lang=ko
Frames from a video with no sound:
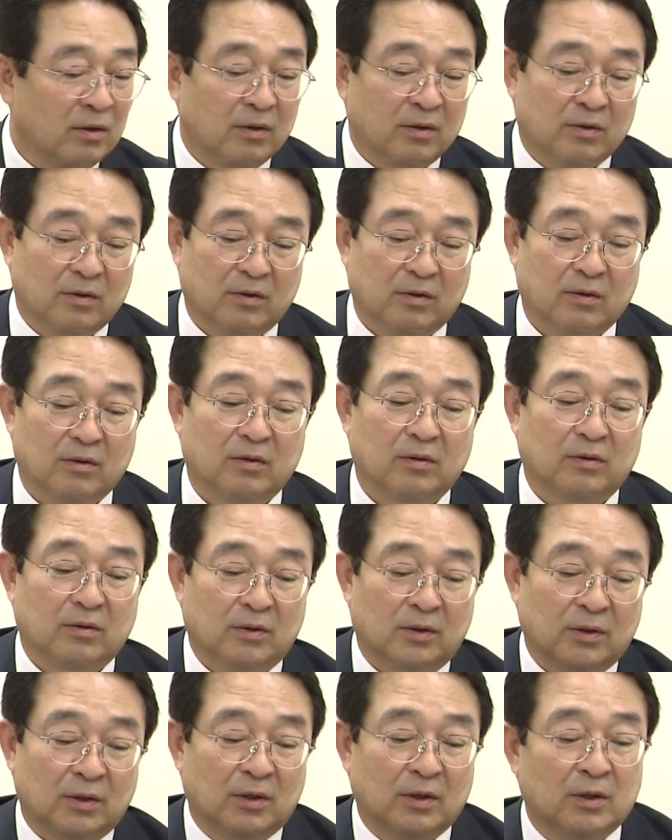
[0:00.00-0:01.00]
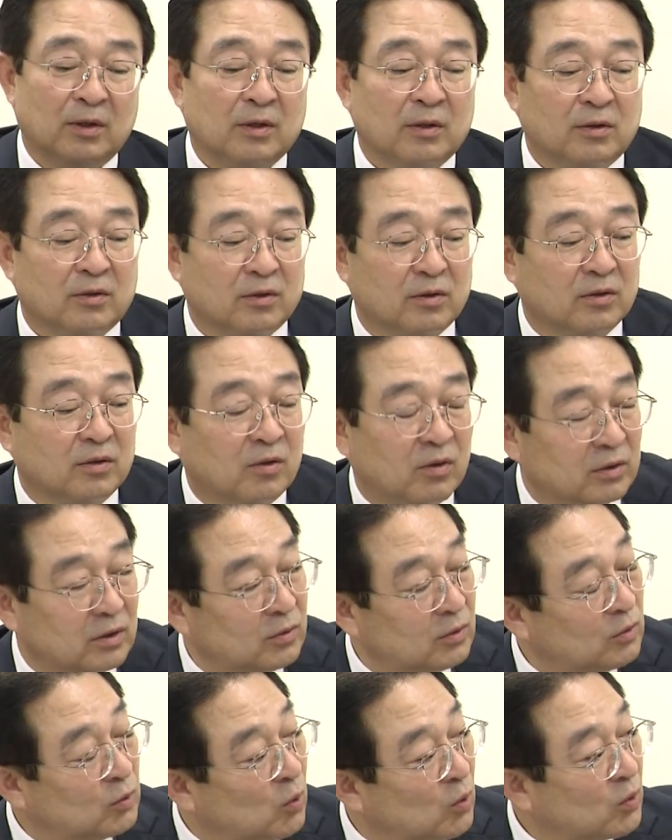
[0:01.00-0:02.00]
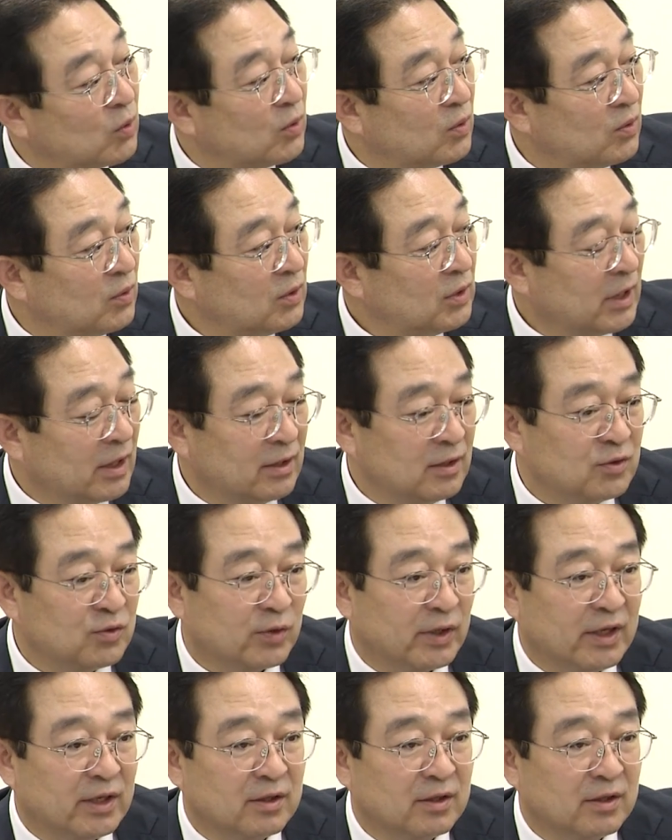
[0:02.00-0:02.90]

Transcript: 그, 그 도로를 다닐 수가